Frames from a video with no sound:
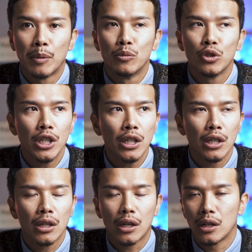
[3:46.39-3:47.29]
まあ、無人
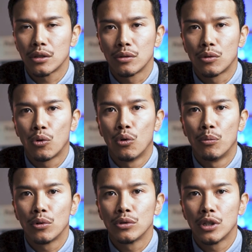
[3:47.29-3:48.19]
機に関する項
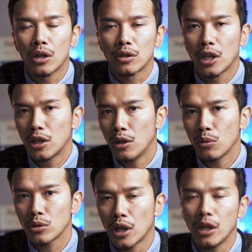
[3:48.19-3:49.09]
目が適
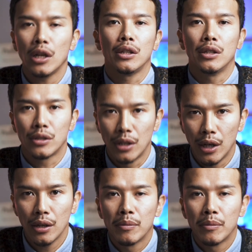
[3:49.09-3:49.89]
用されないんですね。